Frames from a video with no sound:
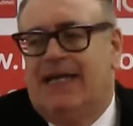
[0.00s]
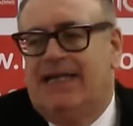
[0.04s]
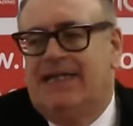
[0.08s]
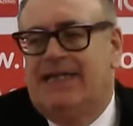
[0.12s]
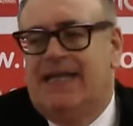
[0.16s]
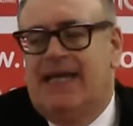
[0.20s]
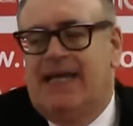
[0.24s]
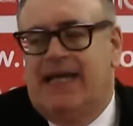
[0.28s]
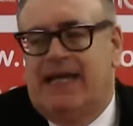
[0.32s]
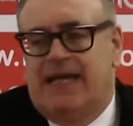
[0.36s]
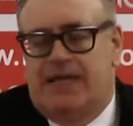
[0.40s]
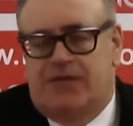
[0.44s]

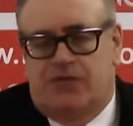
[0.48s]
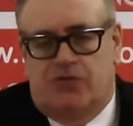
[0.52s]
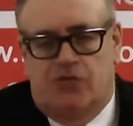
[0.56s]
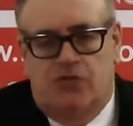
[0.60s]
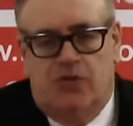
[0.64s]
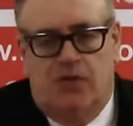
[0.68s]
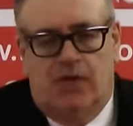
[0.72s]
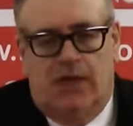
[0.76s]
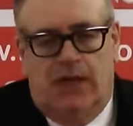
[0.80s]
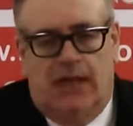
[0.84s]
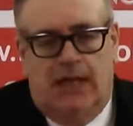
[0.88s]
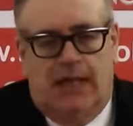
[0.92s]
idea
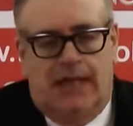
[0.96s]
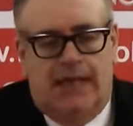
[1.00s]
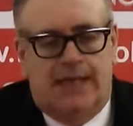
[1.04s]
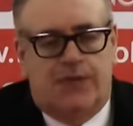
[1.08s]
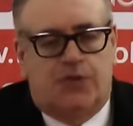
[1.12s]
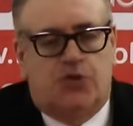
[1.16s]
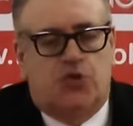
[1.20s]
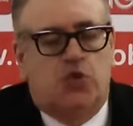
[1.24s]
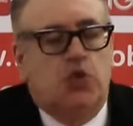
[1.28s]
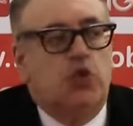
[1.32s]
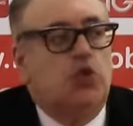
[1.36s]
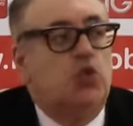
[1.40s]
sul,
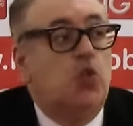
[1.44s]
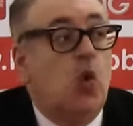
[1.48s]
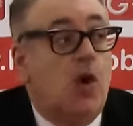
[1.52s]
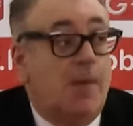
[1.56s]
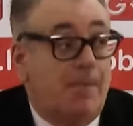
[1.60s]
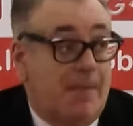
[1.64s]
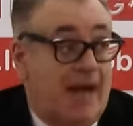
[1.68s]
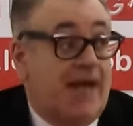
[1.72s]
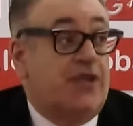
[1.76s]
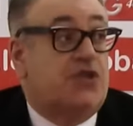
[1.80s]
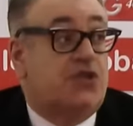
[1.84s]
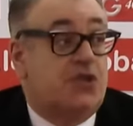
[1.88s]
sui
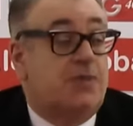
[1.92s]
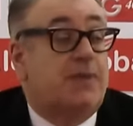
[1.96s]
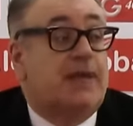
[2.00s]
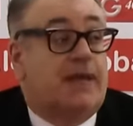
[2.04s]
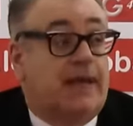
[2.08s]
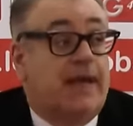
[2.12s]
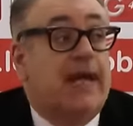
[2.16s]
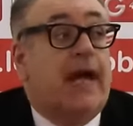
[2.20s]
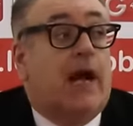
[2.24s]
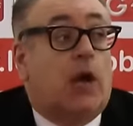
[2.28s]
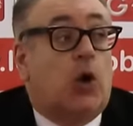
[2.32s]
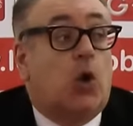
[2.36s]
due match,
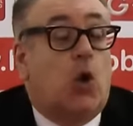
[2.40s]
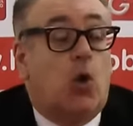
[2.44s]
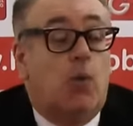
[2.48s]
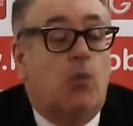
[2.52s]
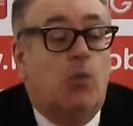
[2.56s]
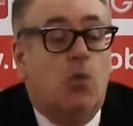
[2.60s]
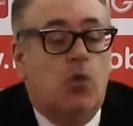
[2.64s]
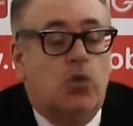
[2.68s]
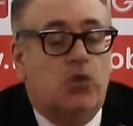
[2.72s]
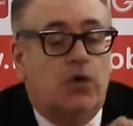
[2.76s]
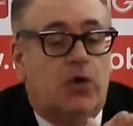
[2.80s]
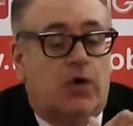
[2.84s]
perché io
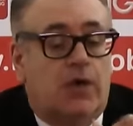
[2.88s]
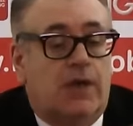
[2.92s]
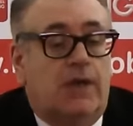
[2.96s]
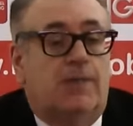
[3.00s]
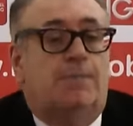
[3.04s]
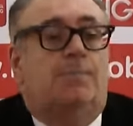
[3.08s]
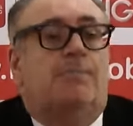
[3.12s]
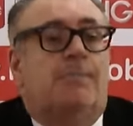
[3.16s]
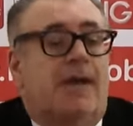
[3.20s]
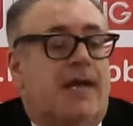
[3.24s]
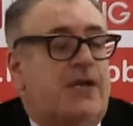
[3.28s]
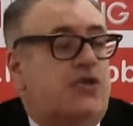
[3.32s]
accomuno
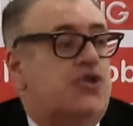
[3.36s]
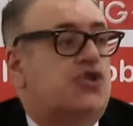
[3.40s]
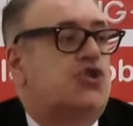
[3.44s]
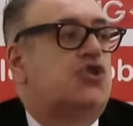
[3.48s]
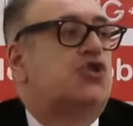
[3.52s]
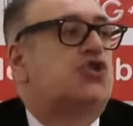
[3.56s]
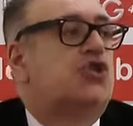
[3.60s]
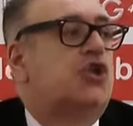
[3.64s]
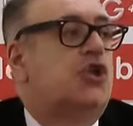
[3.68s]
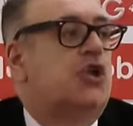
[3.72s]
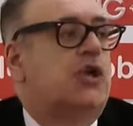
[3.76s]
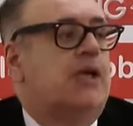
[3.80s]
il
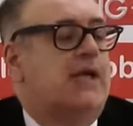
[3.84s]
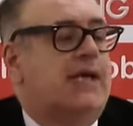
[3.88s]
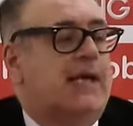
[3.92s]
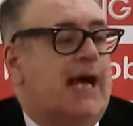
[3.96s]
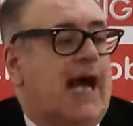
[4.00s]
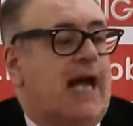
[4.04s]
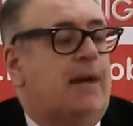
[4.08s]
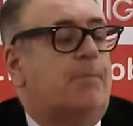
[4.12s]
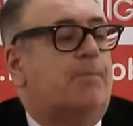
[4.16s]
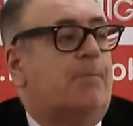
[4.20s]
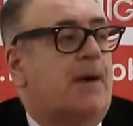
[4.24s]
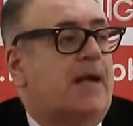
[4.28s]
match
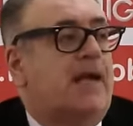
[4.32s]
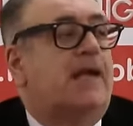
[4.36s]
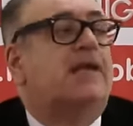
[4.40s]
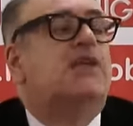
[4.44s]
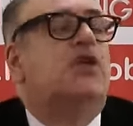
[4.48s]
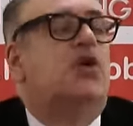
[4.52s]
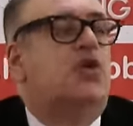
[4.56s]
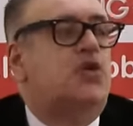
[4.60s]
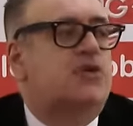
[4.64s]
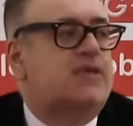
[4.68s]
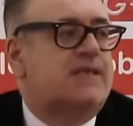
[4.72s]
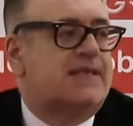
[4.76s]
al
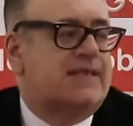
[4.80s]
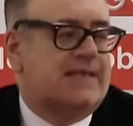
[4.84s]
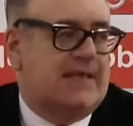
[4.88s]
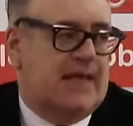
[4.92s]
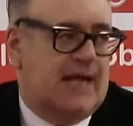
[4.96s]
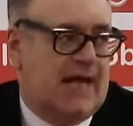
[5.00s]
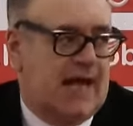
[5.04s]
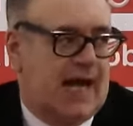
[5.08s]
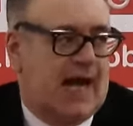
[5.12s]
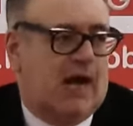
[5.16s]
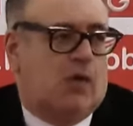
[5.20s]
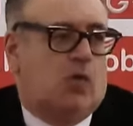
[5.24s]

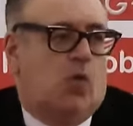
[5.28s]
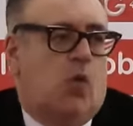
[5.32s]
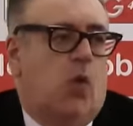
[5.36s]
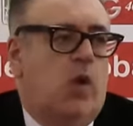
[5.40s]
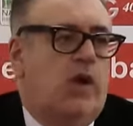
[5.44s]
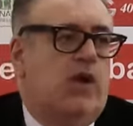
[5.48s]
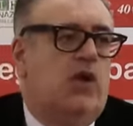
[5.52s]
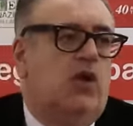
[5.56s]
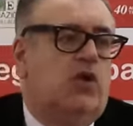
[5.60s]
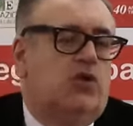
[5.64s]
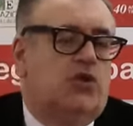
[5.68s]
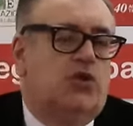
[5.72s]
Paladozza a
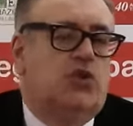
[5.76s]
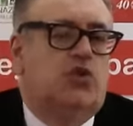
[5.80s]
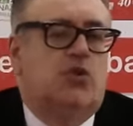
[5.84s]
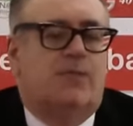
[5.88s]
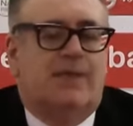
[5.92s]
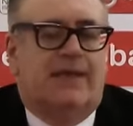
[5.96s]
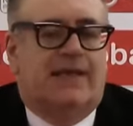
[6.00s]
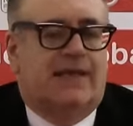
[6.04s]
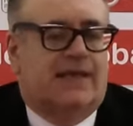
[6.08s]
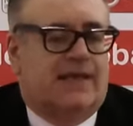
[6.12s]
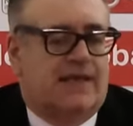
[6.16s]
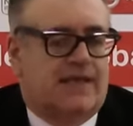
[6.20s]
quello di
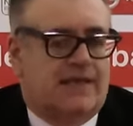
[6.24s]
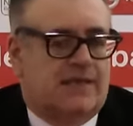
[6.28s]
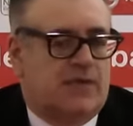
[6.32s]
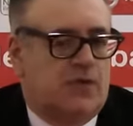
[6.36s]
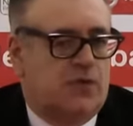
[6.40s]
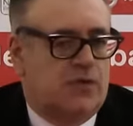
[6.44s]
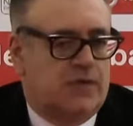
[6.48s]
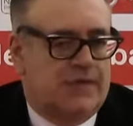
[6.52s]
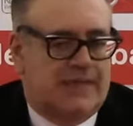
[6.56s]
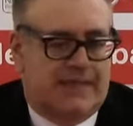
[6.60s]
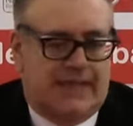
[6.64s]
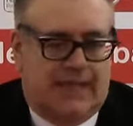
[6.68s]
domenica
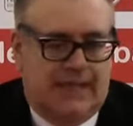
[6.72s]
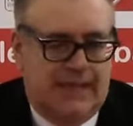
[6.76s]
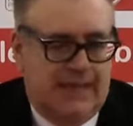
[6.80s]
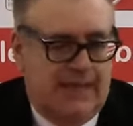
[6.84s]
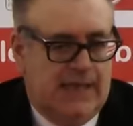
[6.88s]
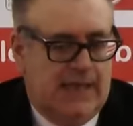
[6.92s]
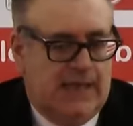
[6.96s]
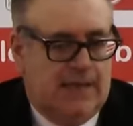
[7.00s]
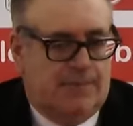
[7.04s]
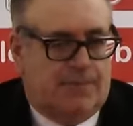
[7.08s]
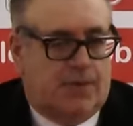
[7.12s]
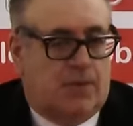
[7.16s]
scorsa,
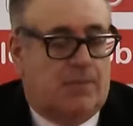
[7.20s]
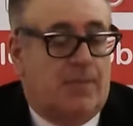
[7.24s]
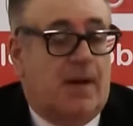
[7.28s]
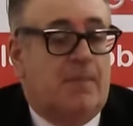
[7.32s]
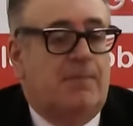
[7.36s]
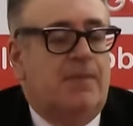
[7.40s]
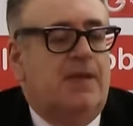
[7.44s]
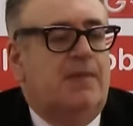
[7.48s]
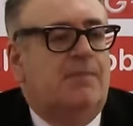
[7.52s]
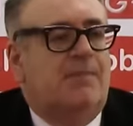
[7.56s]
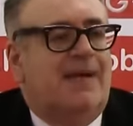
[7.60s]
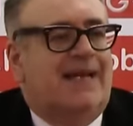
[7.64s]

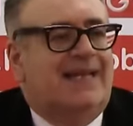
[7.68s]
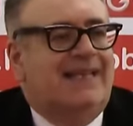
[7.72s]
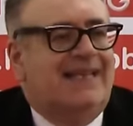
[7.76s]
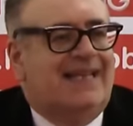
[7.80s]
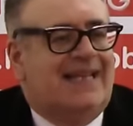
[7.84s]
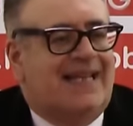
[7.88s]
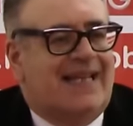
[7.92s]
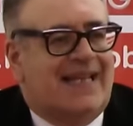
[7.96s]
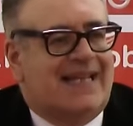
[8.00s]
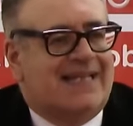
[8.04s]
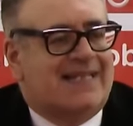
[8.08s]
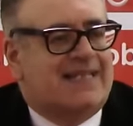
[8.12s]

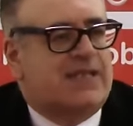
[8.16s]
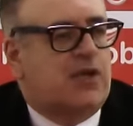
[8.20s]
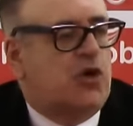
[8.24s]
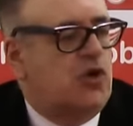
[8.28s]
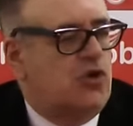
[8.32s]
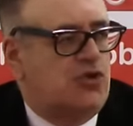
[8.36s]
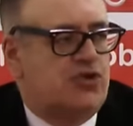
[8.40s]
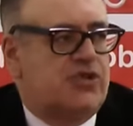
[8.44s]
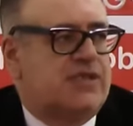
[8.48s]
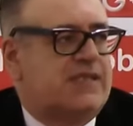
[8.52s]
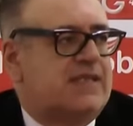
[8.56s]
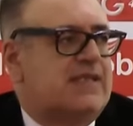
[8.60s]
probabilmente la
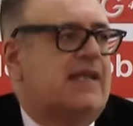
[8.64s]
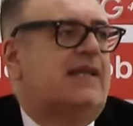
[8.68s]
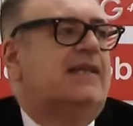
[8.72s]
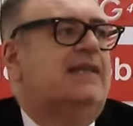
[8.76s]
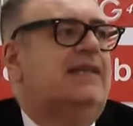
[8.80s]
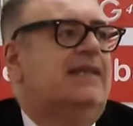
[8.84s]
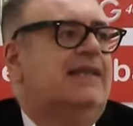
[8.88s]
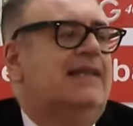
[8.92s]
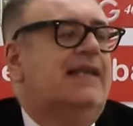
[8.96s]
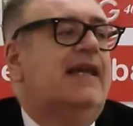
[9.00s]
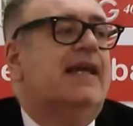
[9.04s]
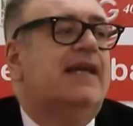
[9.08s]
scossa
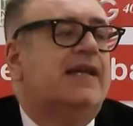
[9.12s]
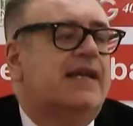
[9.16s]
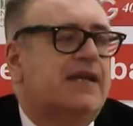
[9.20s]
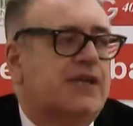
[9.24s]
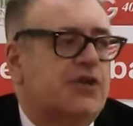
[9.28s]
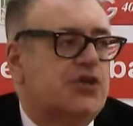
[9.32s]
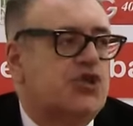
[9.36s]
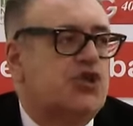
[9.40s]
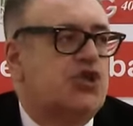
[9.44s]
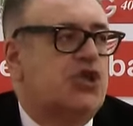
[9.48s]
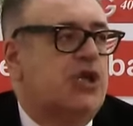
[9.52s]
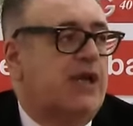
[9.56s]
di
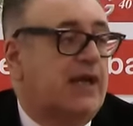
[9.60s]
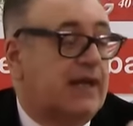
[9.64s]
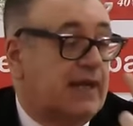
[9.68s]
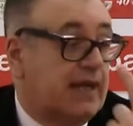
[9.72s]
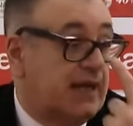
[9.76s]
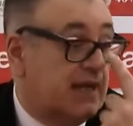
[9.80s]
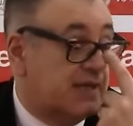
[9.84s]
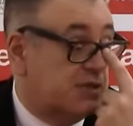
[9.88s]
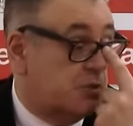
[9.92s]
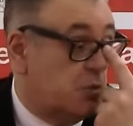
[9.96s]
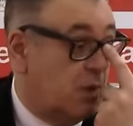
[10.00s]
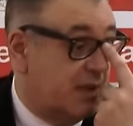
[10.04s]
energia
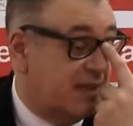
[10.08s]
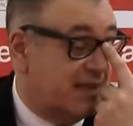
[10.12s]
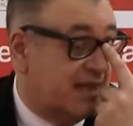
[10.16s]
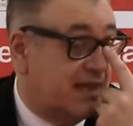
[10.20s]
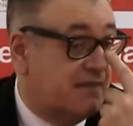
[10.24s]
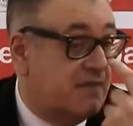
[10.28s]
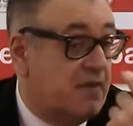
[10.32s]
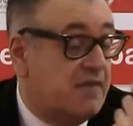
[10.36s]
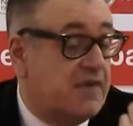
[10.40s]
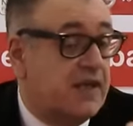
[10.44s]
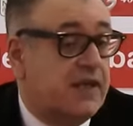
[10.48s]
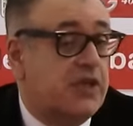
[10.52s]
che la
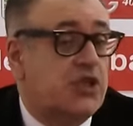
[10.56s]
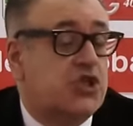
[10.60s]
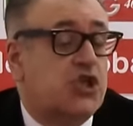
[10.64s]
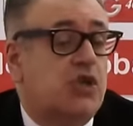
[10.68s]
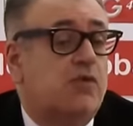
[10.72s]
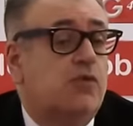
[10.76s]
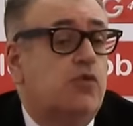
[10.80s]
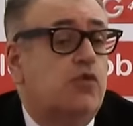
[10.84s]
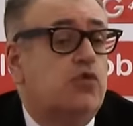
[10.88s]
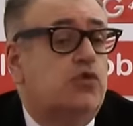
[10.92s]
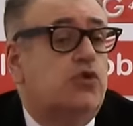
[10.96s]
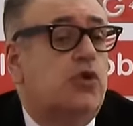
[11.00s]
squadra aveva
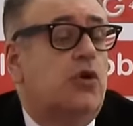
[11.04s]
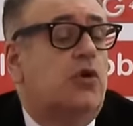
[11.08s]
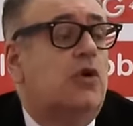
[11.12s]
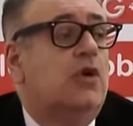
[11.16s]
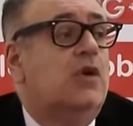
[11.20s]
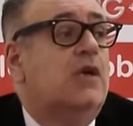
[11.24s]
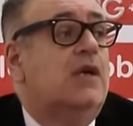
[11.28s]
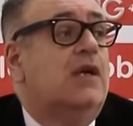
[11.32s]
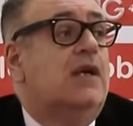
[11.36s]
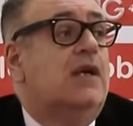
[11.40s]
ricevuto